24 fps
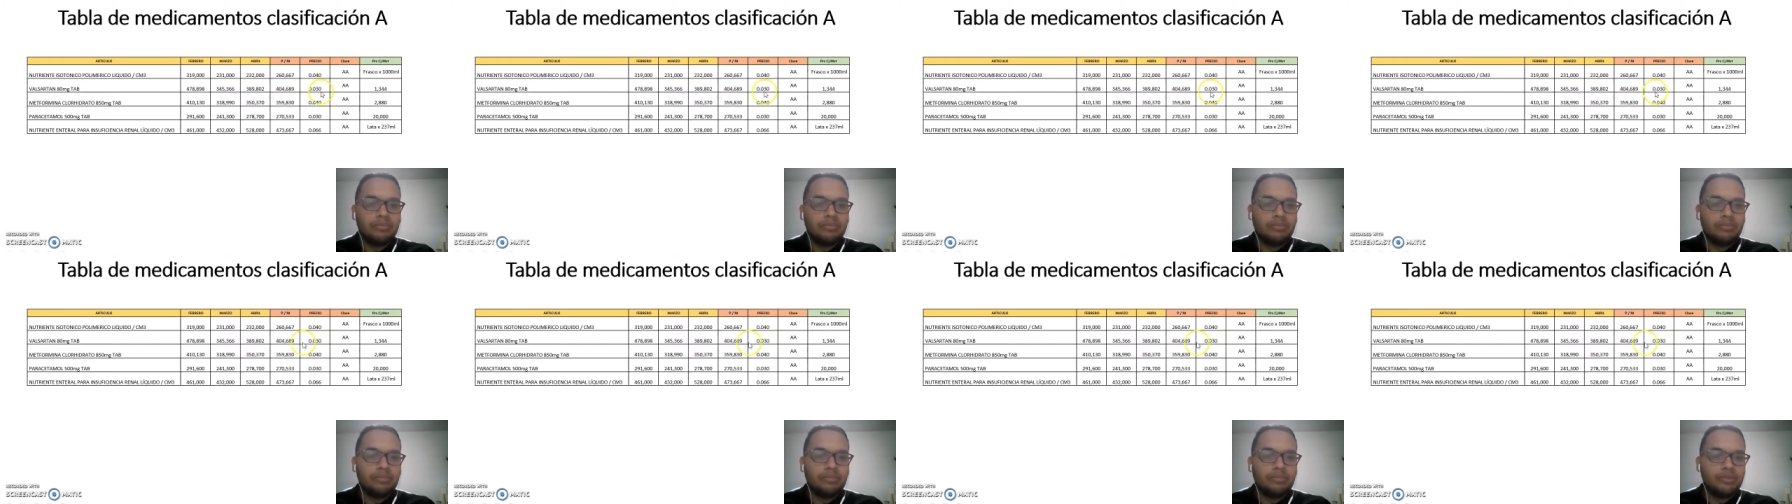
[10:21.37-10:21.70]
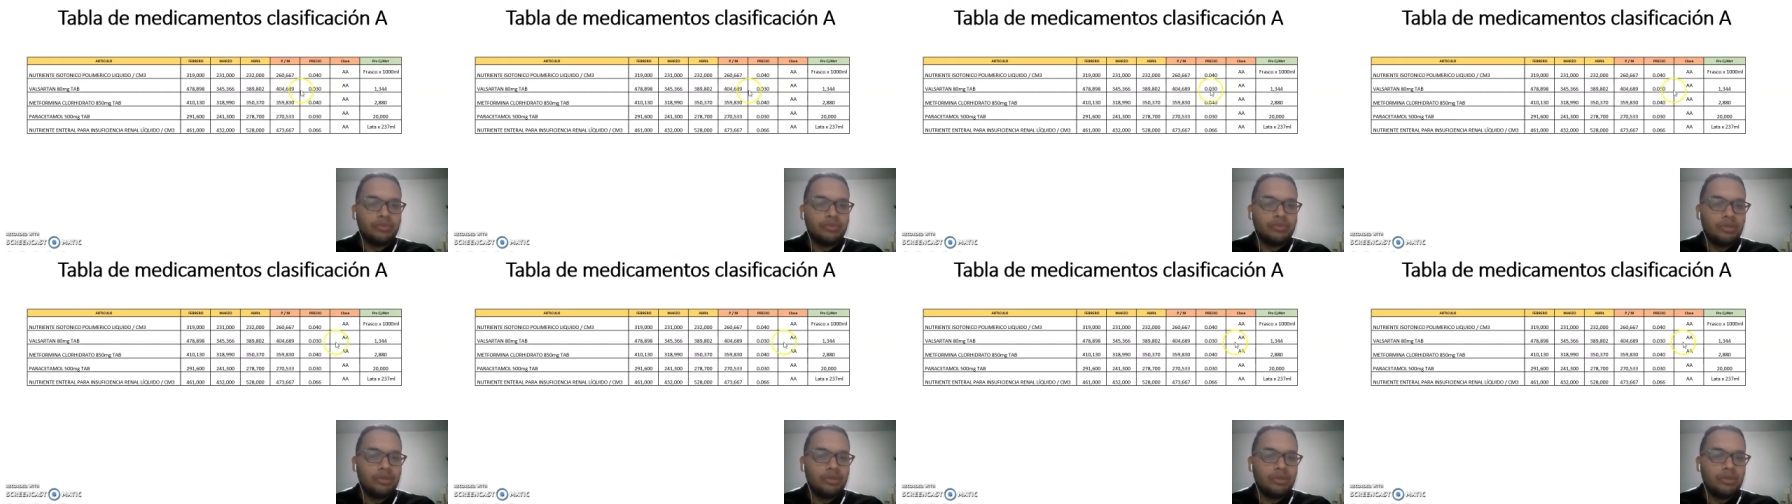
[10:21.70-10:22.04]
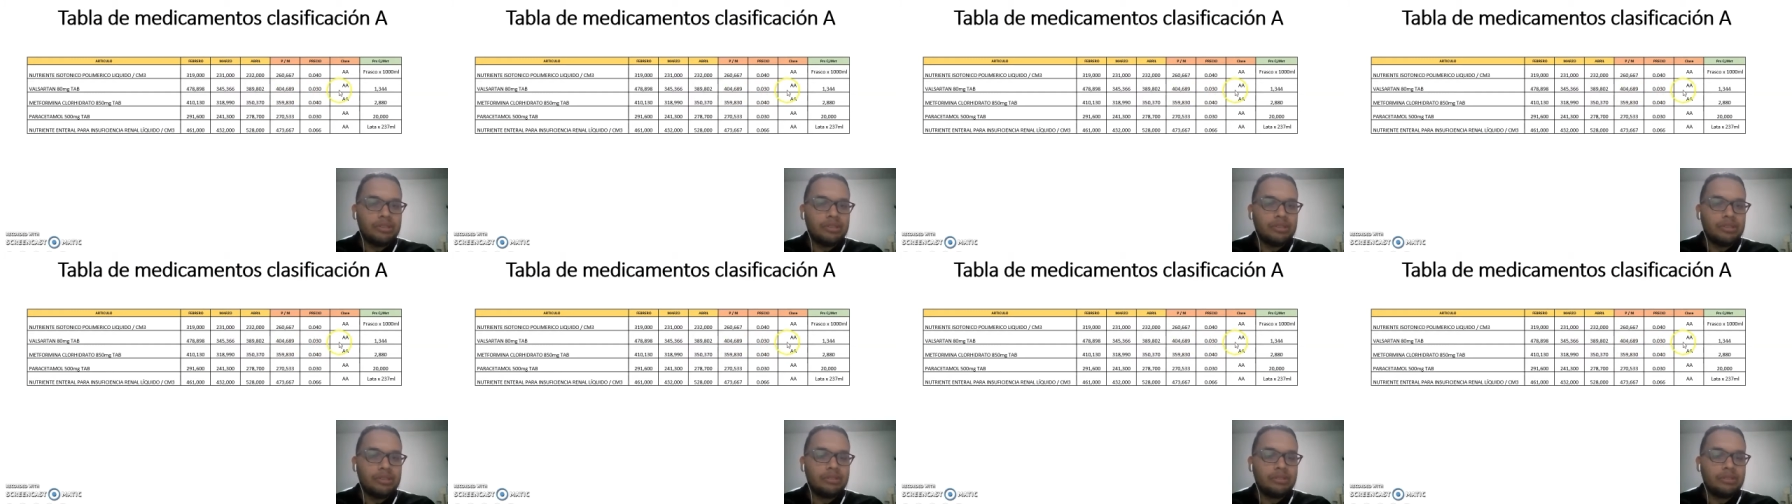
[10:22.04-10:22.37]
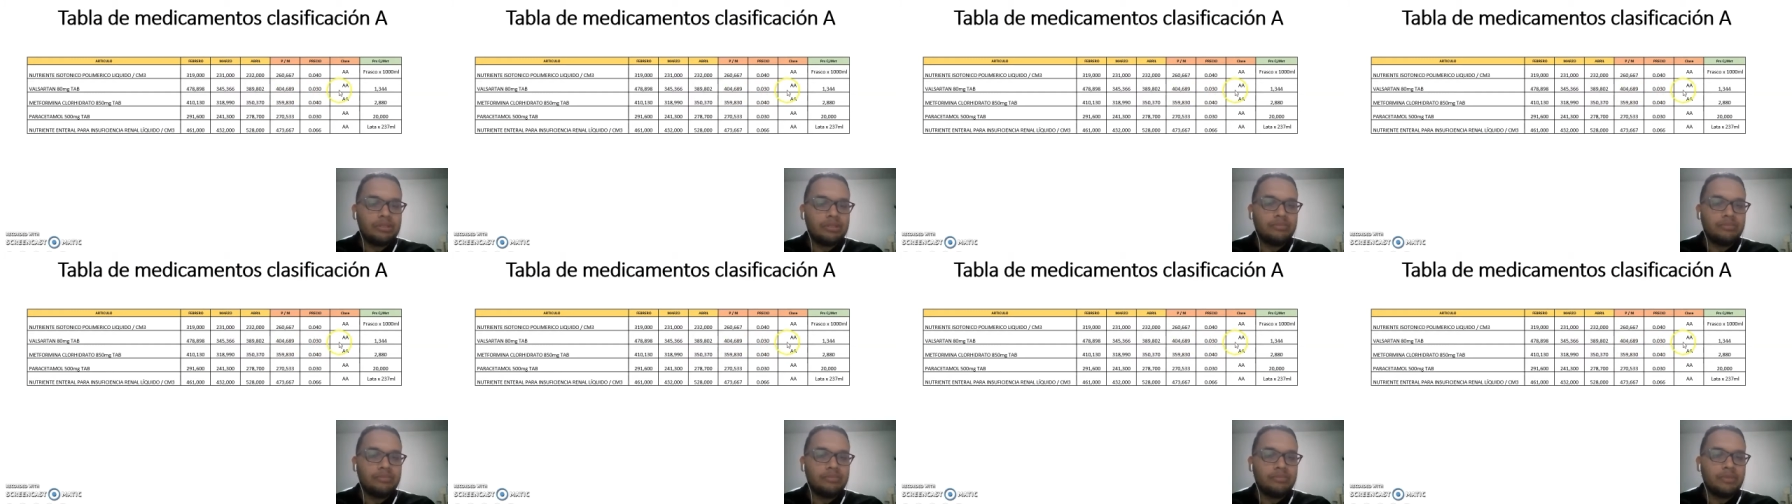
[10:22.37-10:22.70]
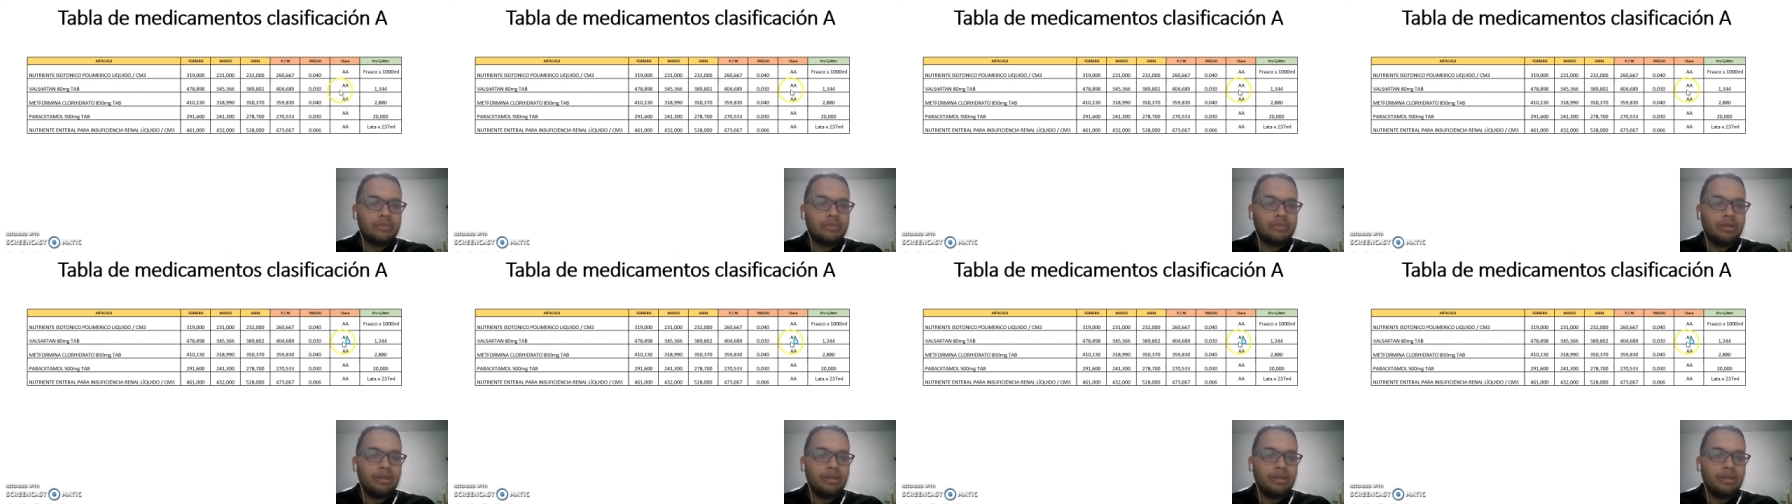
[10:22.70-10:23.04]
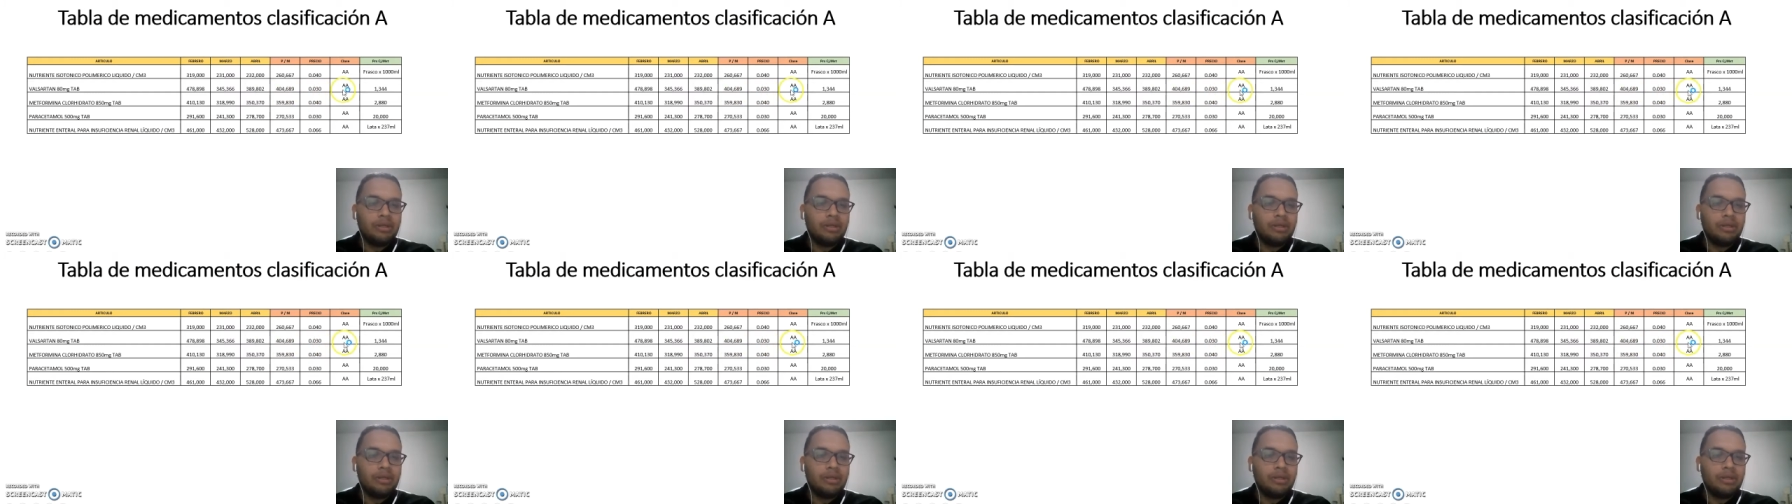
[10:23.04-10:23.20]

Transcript: soles, en eh,